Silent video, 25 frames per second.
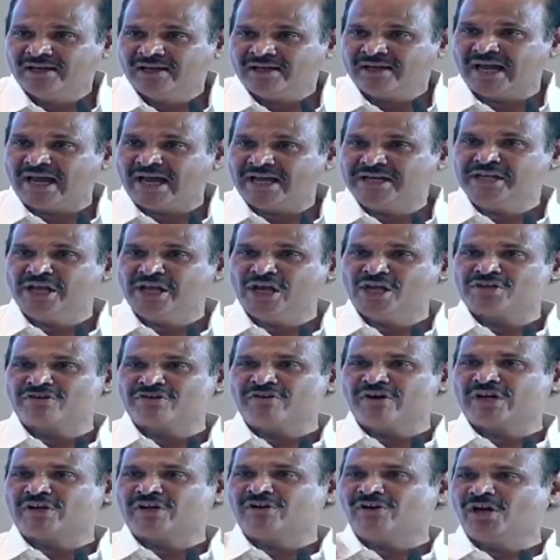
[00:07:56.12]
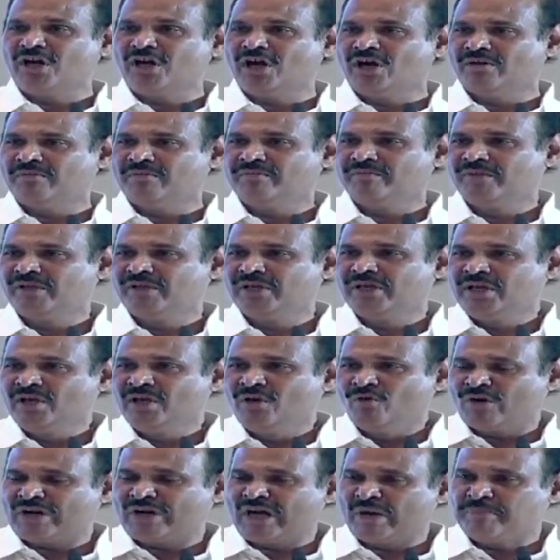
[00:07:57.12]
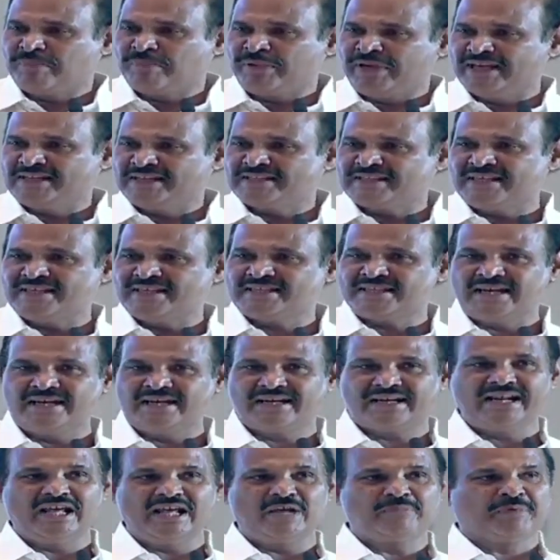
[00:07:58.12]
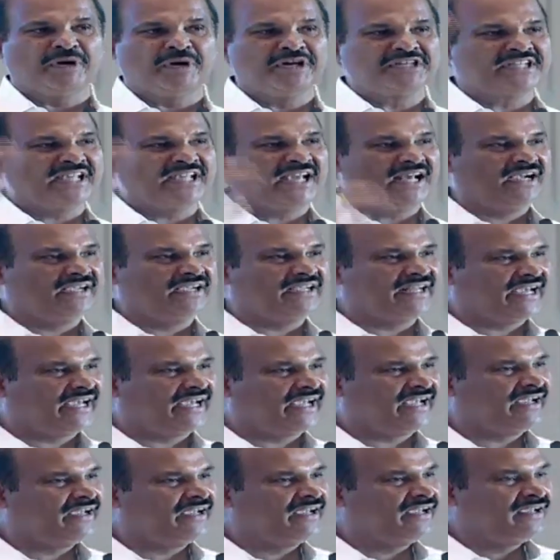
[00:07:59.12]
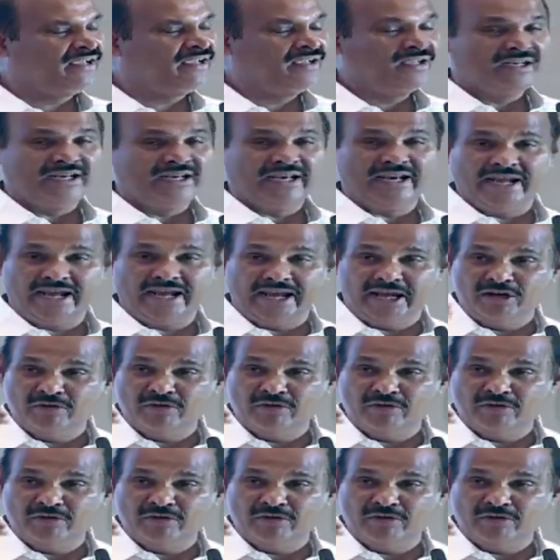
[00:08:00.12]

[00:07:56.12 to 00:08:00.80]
నా నియోజకవర్గంలో ఒక పిఎస్సి సెంటర్ ఏర్పాటు చేయాలంటే నేను